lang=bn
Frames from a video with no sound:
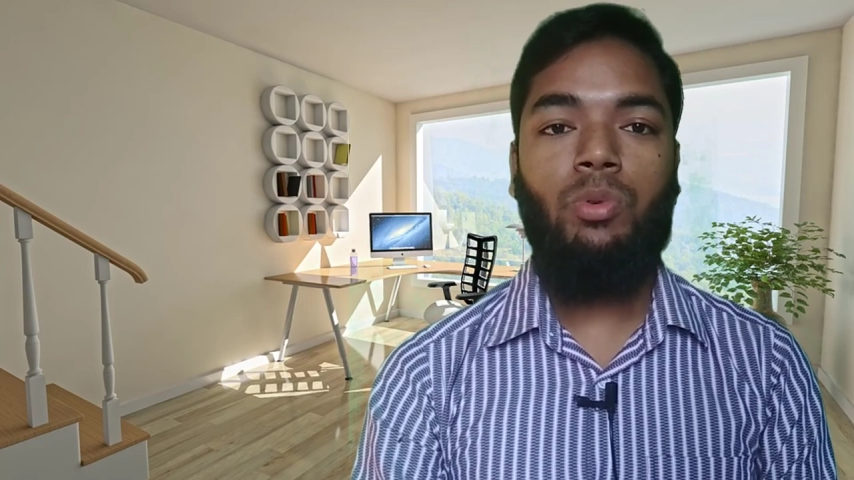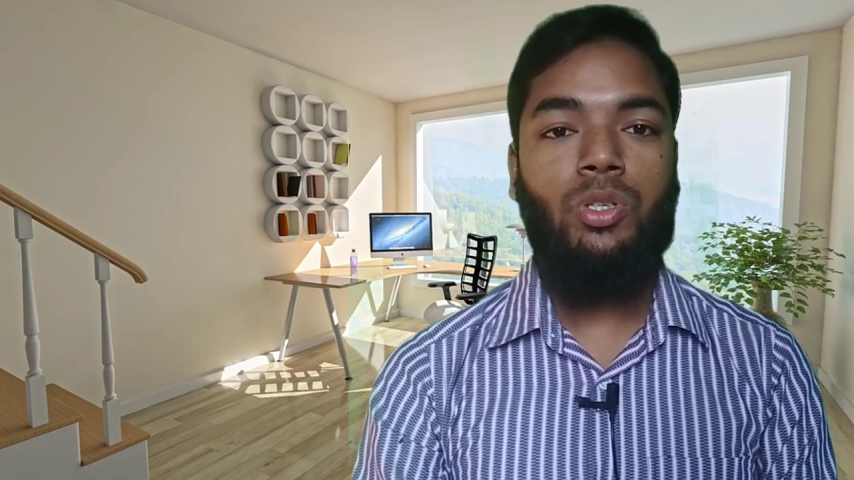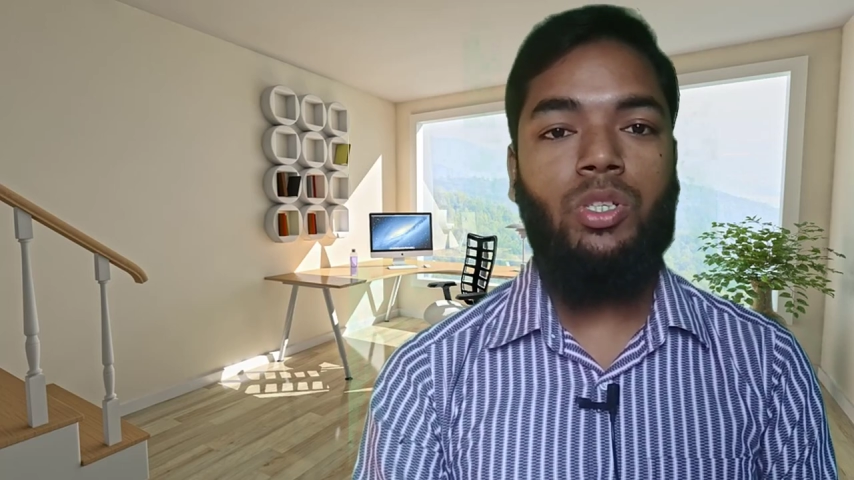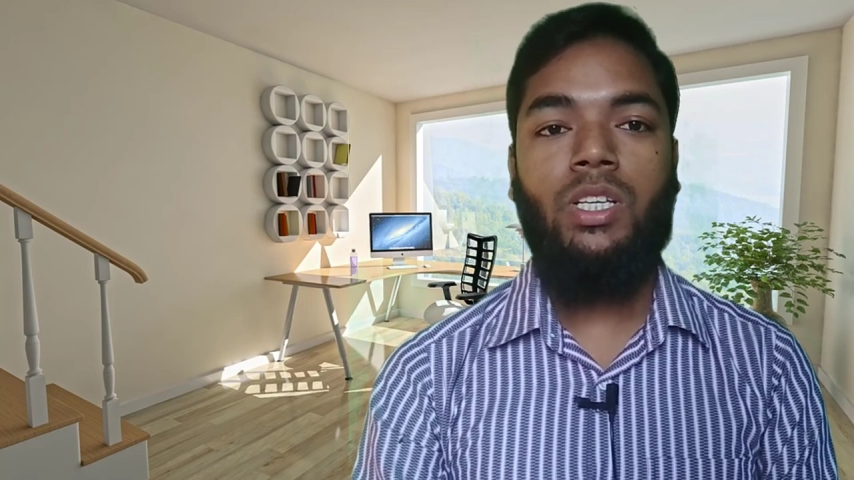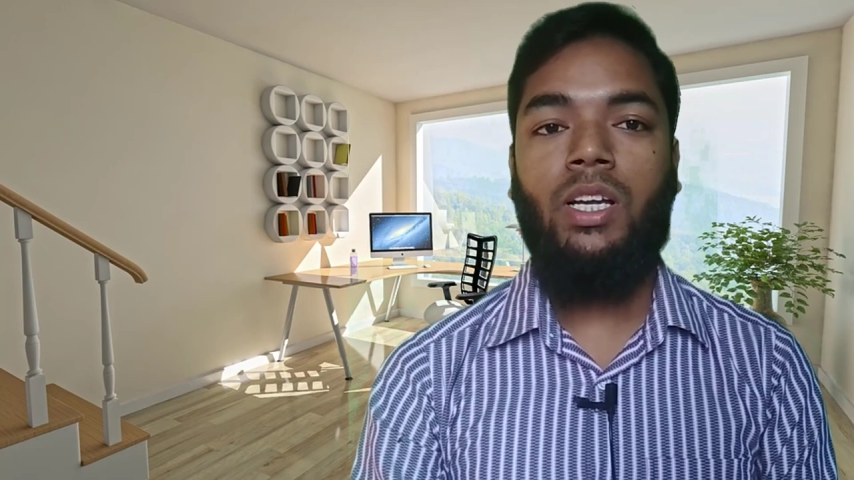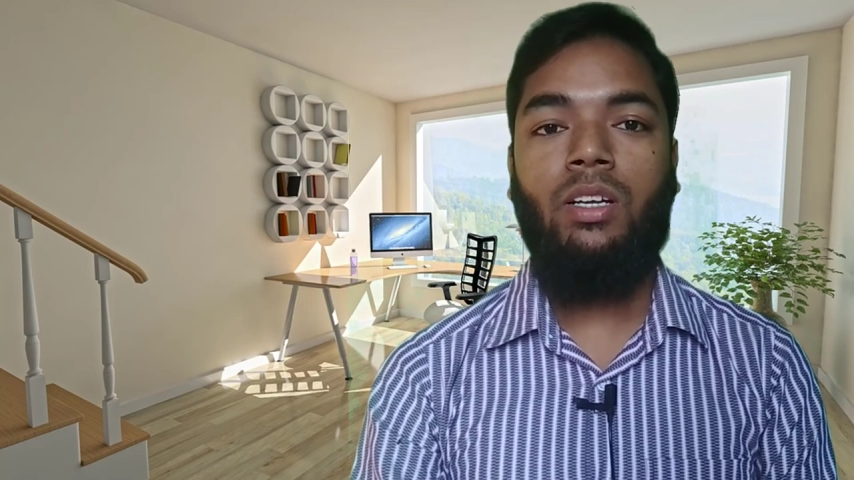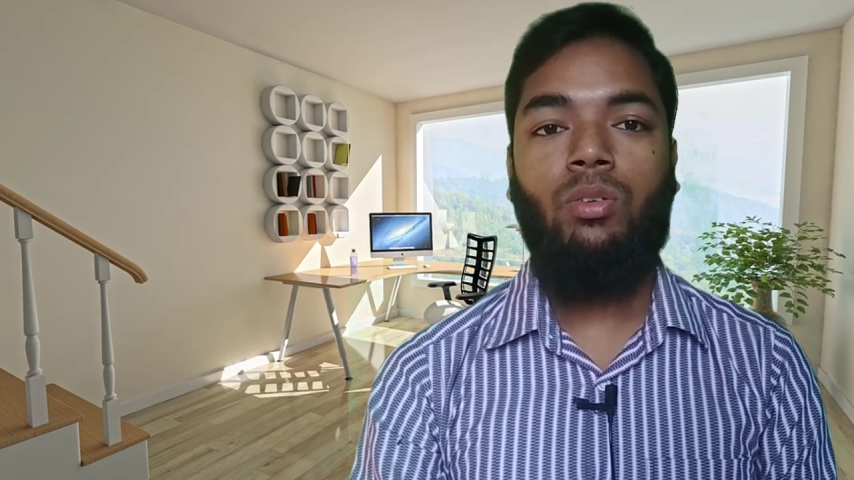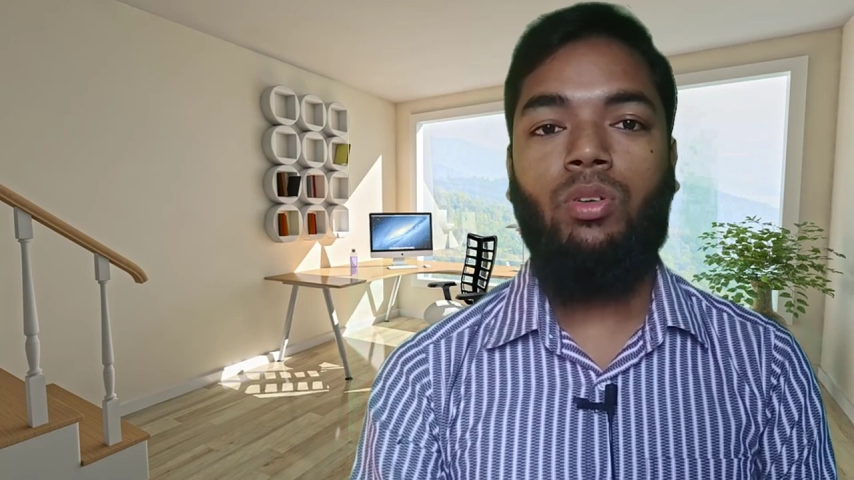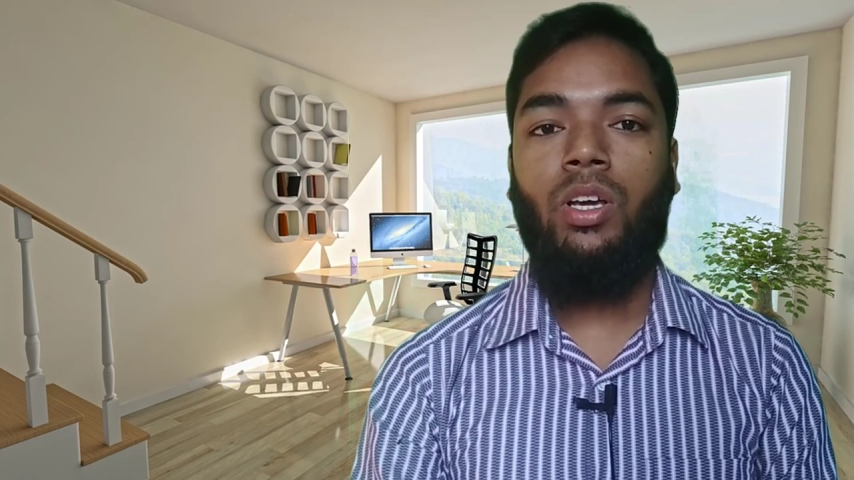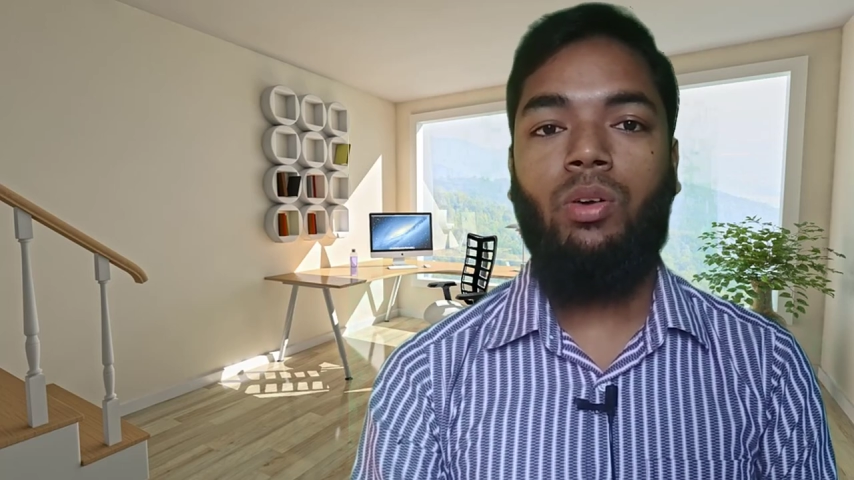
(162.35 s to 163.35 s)
অবশ্যই জানেন
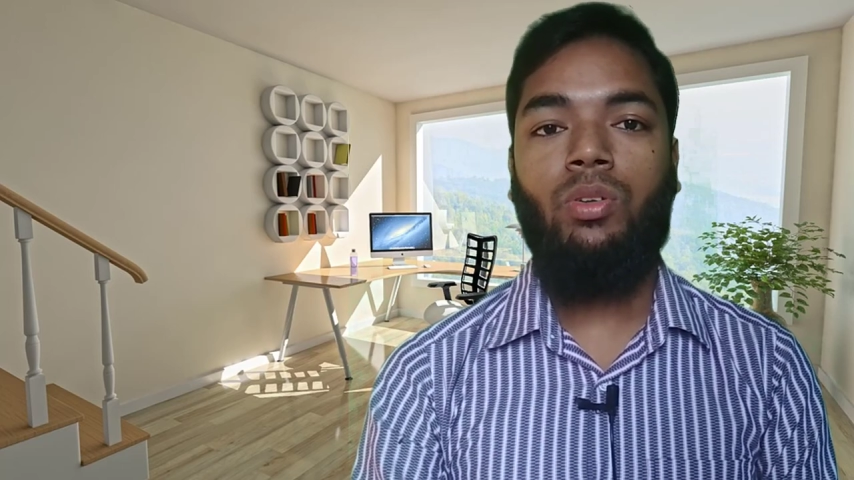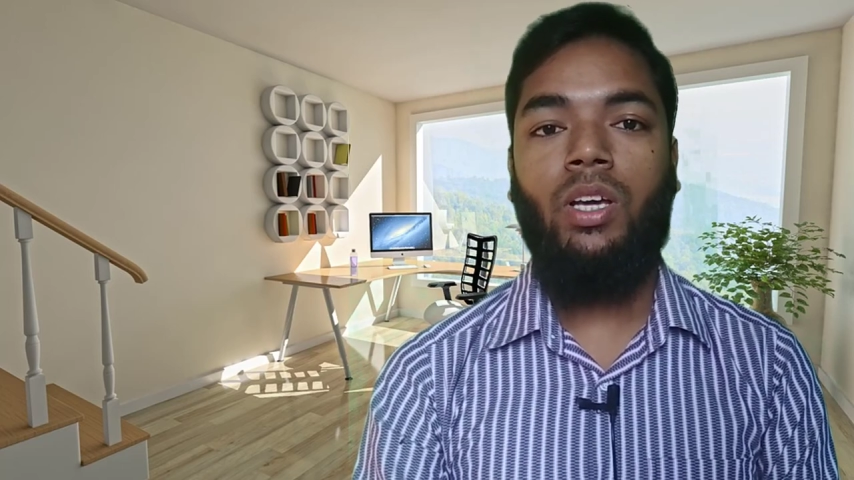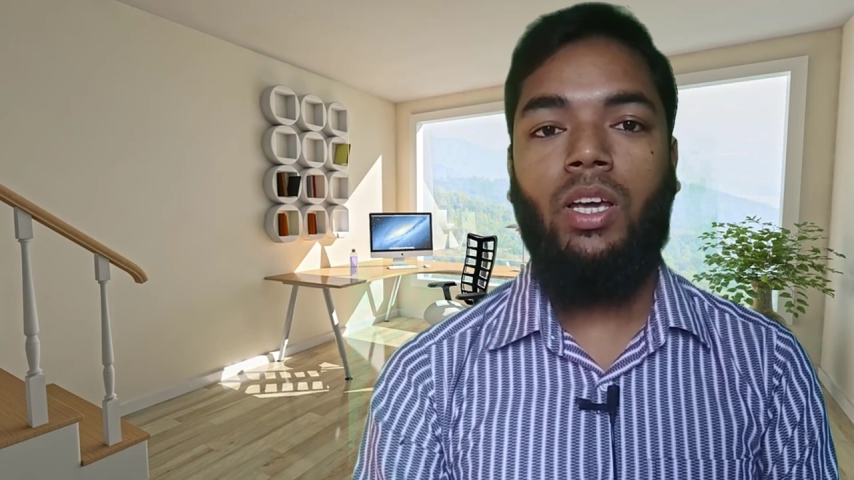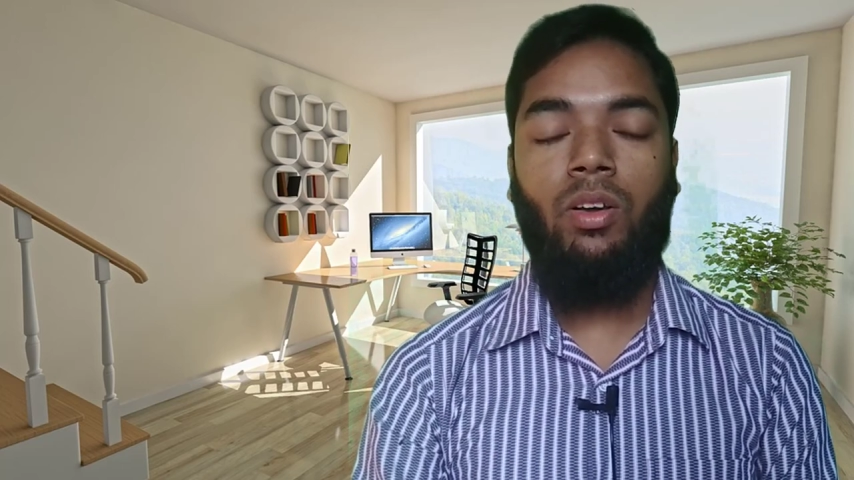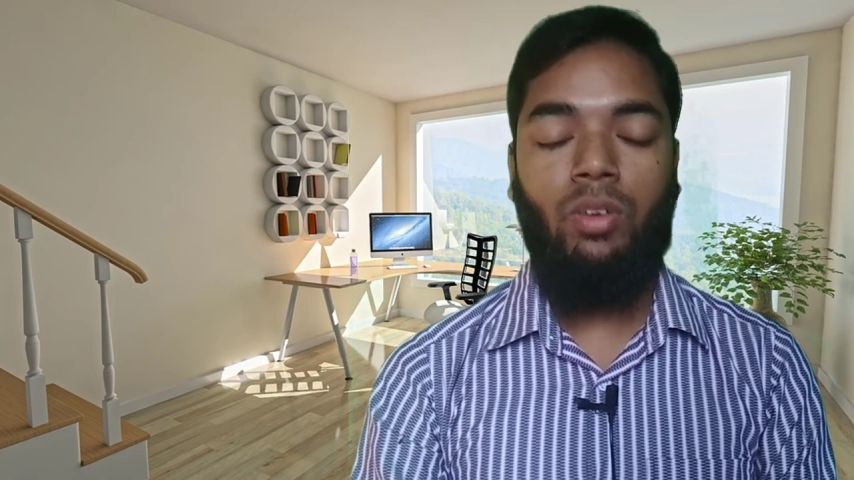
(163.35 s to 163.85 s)
কোথায় কোথায়